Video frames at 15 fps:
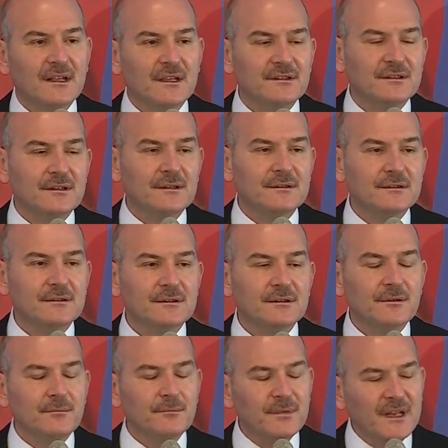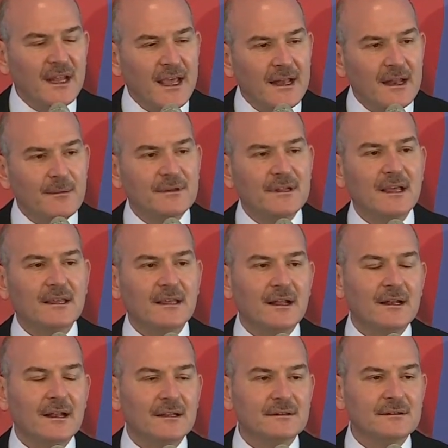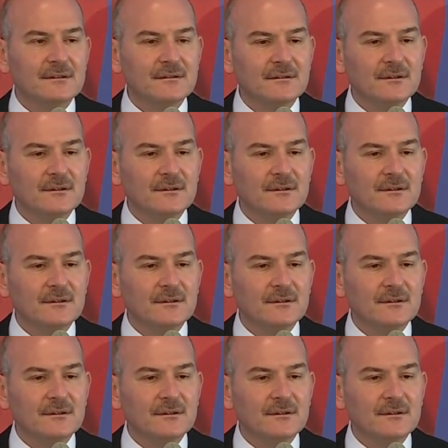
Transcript: getirildi. Bir eylemi de engellendi.